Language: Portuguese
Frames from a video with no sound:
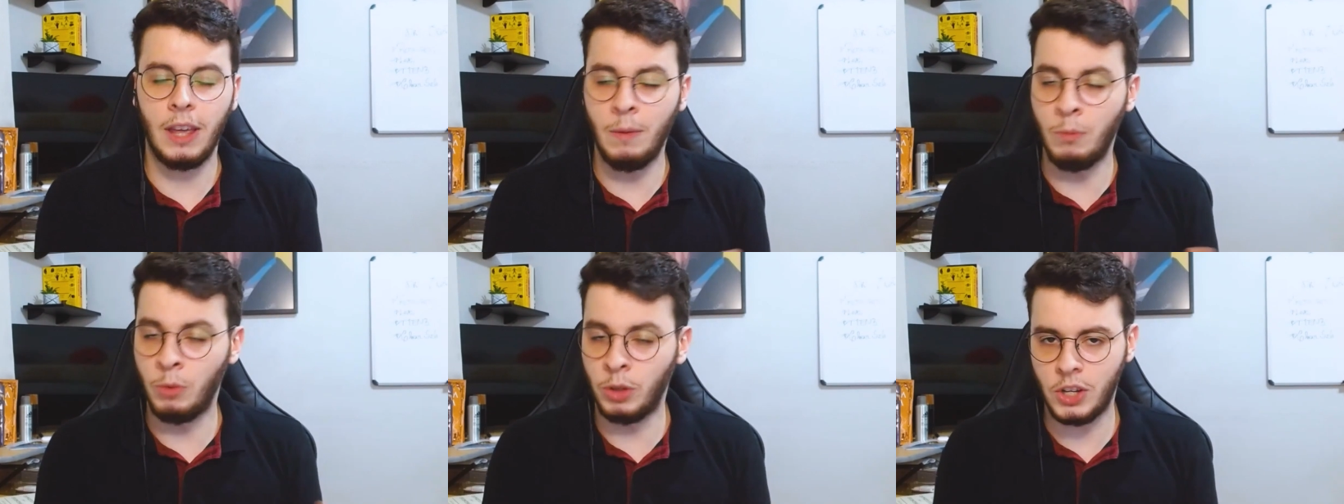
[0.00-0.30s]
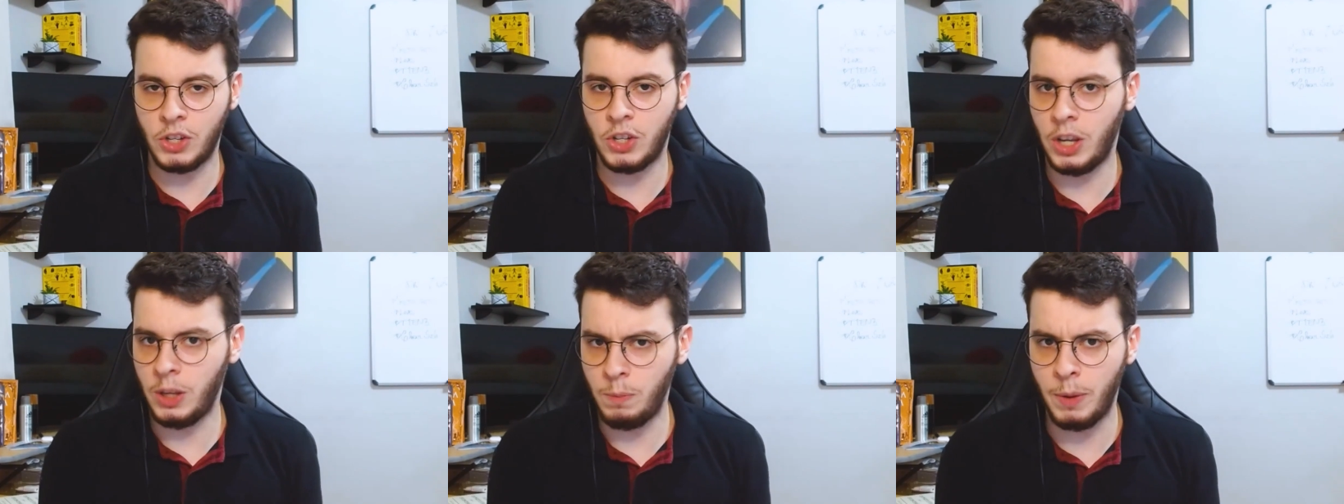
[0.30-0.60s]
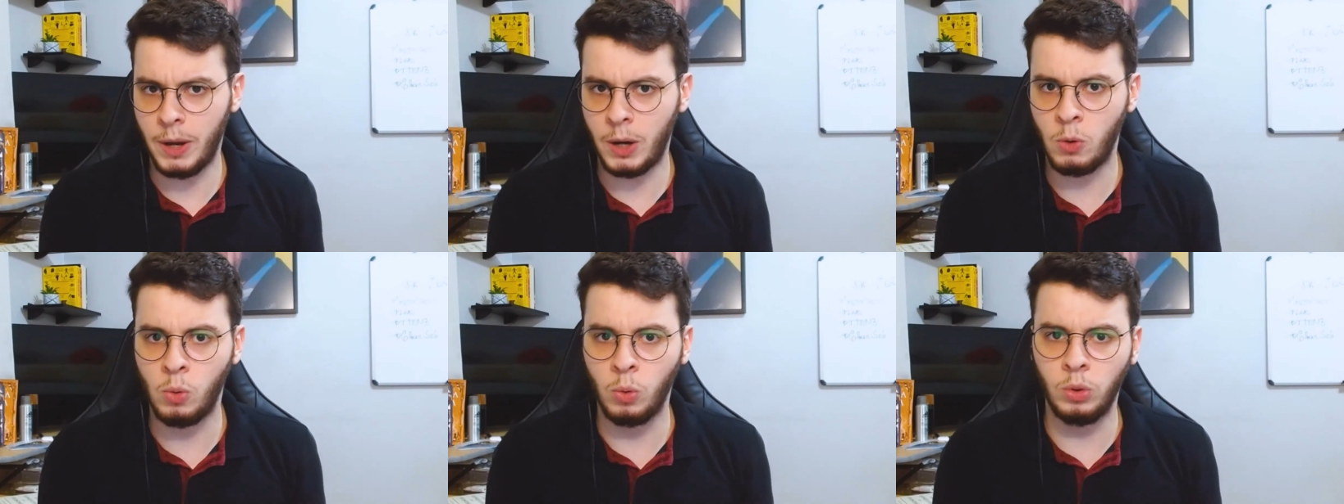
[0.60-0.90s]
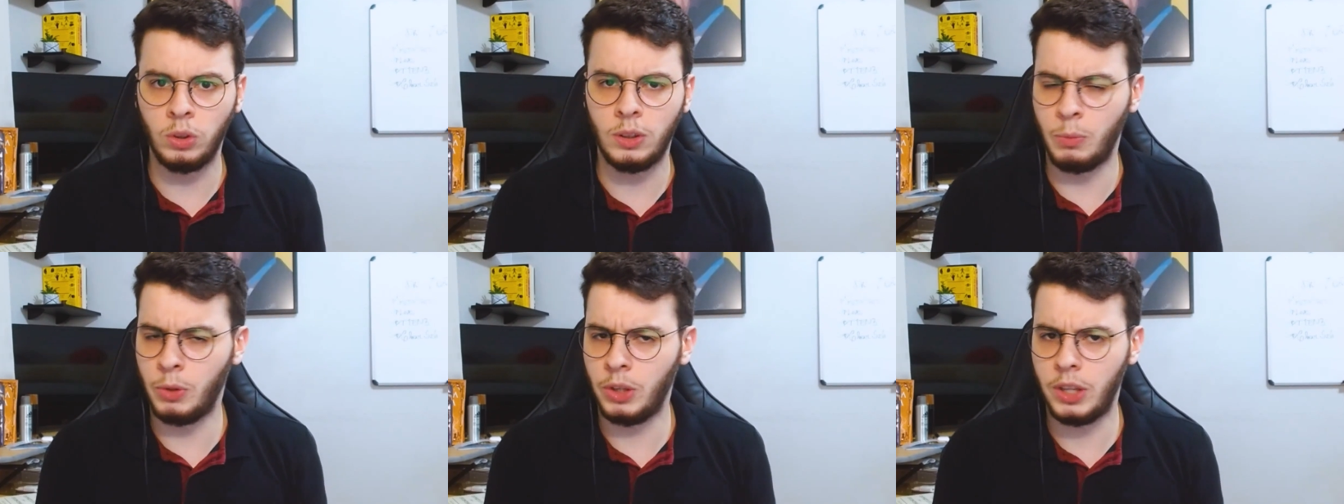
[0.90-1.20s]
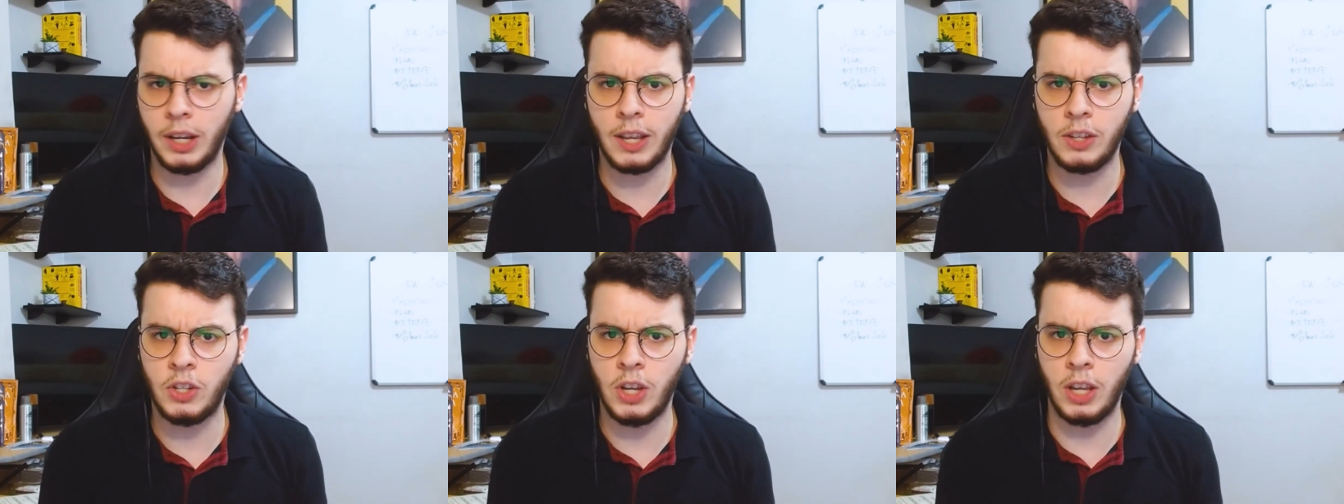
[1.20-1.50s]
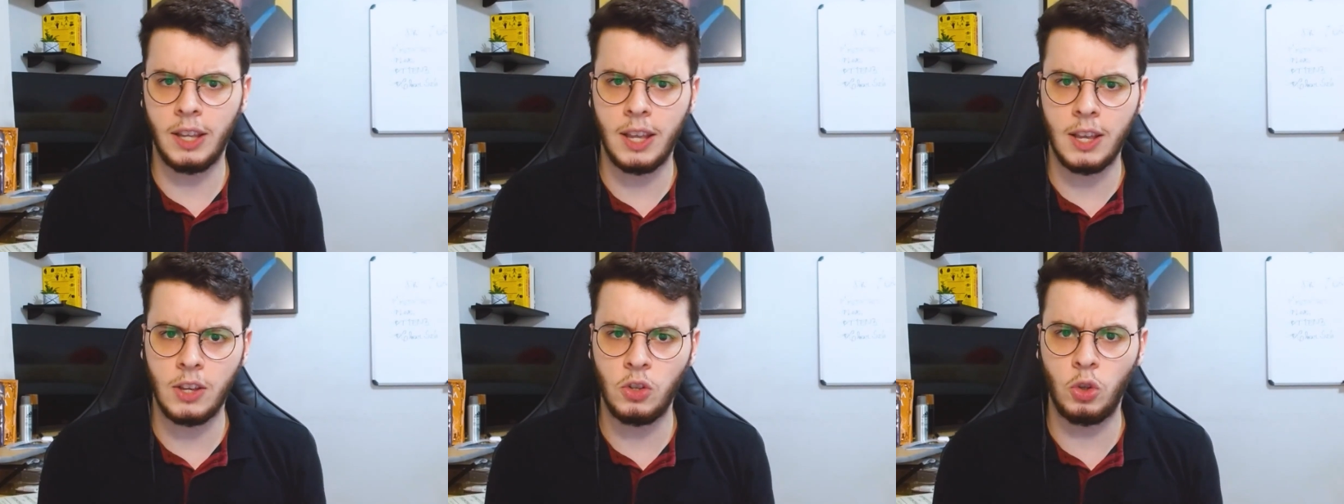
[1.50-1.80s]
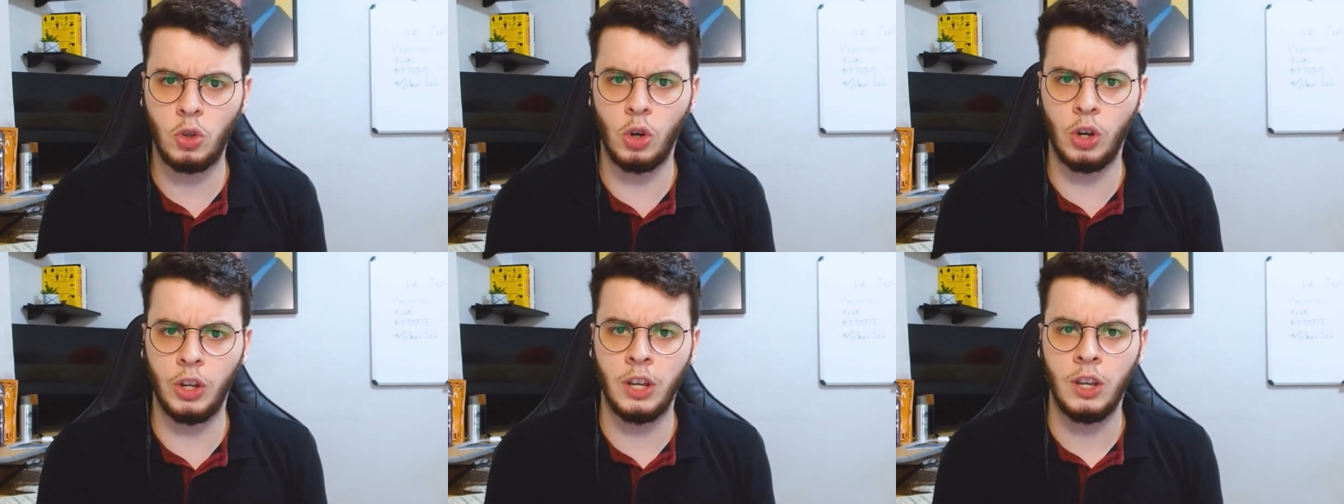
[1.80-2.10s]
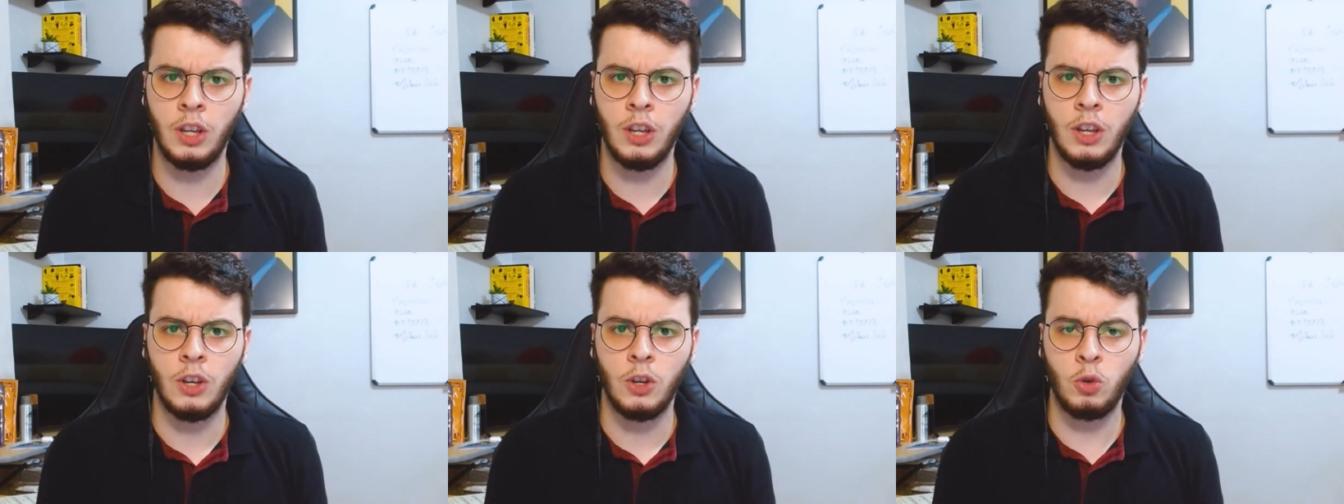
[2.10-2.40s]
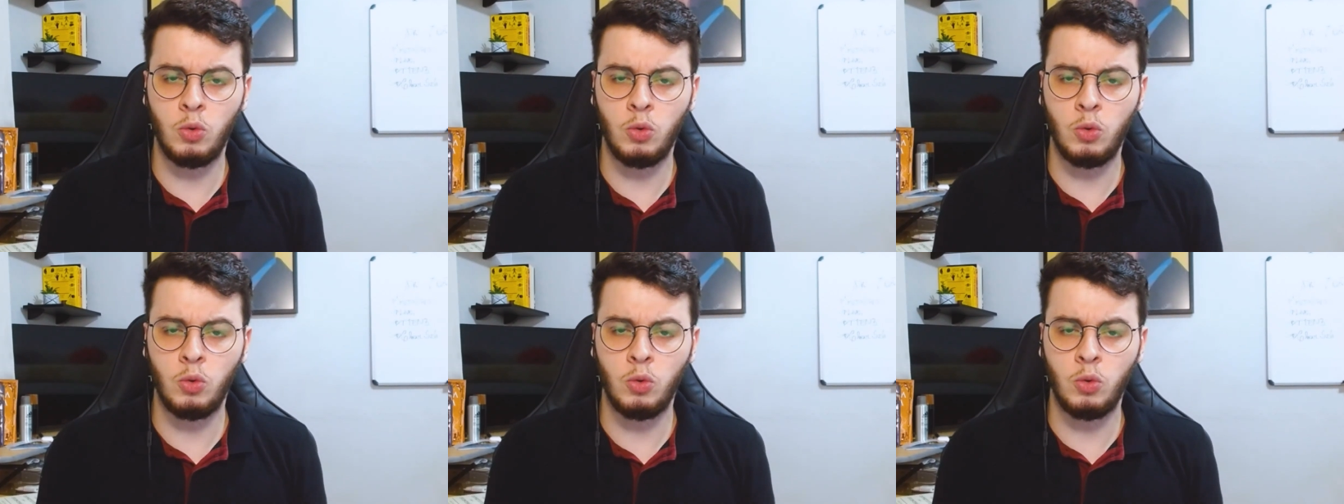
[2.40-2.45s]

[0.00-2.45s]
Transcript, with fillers: E muita gente pergunta, muita gente questiona.